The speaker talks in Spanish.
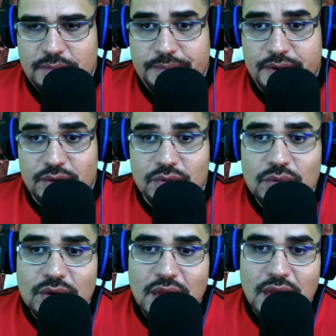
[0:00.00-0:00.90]
Pero
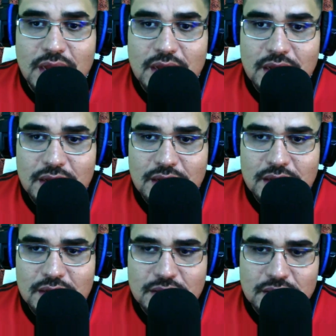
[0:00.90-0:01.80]
nunca
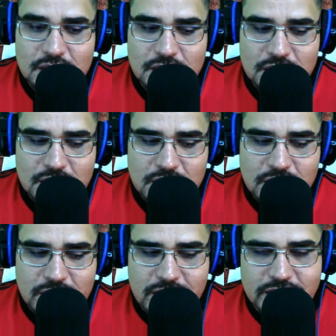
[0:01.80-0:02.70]

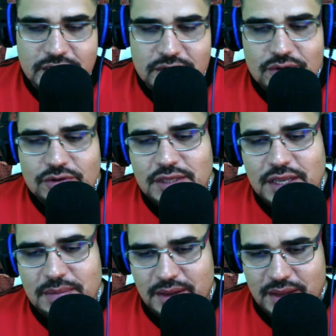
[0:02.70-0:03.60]
el sínodo
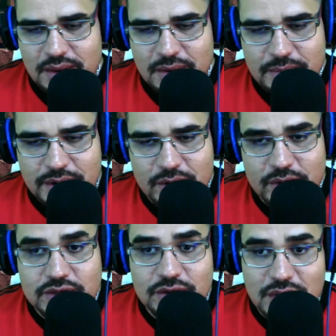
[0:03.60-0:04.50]
sirve para
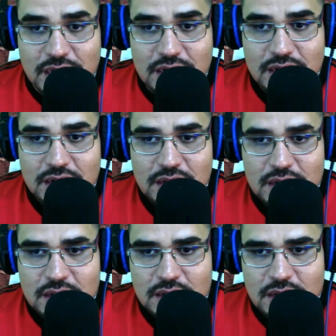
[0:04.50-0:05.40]
cuestionar
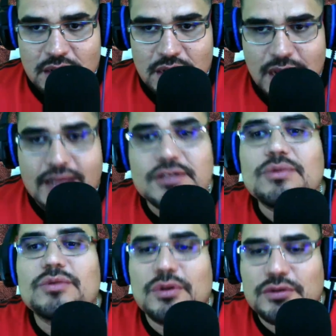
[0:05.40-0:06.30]

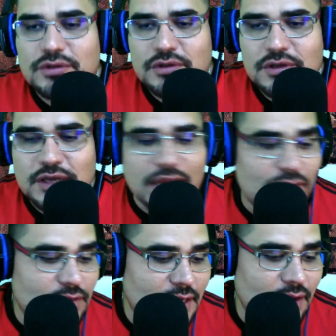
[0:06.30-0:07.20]
asuntos que
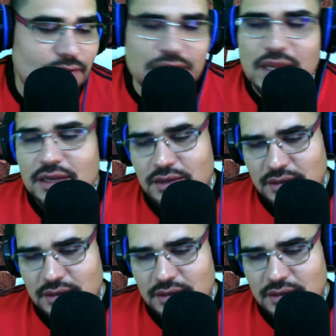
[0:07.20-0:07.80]
no se negocian.